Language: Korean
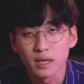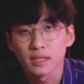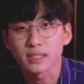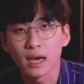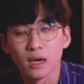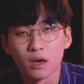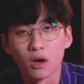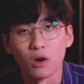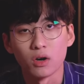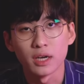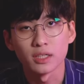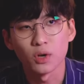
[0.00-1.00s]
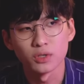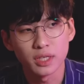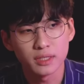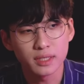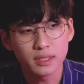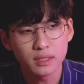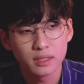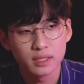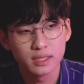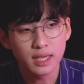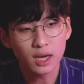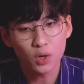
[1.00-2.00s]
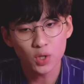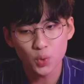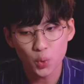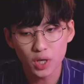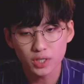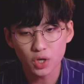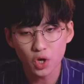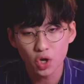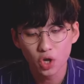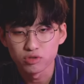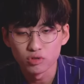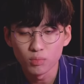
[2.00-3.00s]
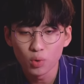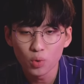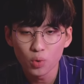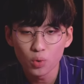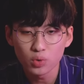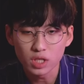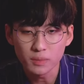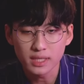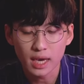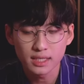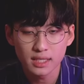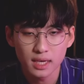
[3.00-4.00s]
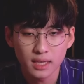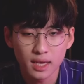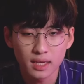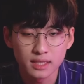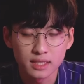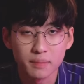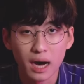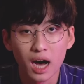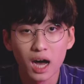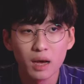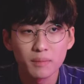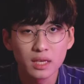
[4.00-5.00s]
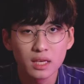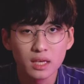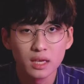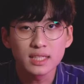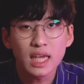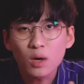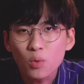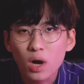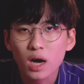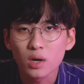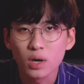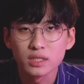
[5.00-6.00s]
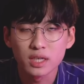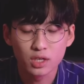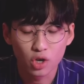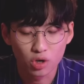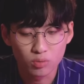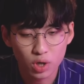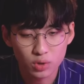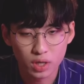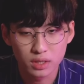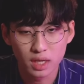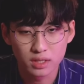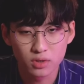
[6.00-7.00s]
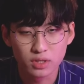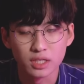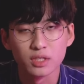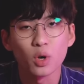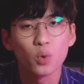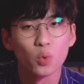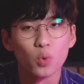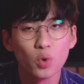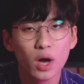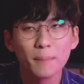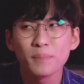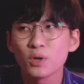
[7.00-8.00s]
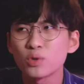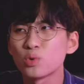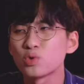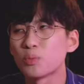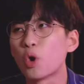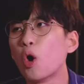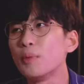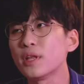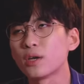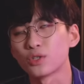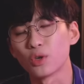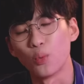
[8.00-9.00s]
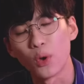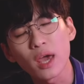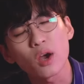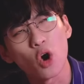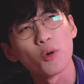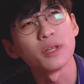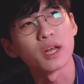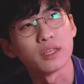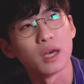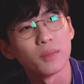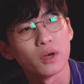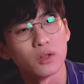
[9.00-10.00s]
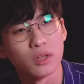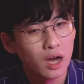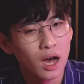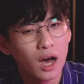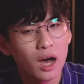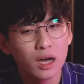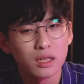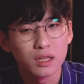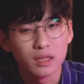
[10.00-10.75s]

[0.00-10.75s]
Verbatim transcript: 자, 어, 그래서 어쨌든 그 사건을 통해서 부모님이 자식에 대한 그 마음이 희생과 굉장히 결부가 돼 있다는 걸 느꼈고, 한편으로는 좀 겁이 났어요. 왜 겁이 났냐면, 아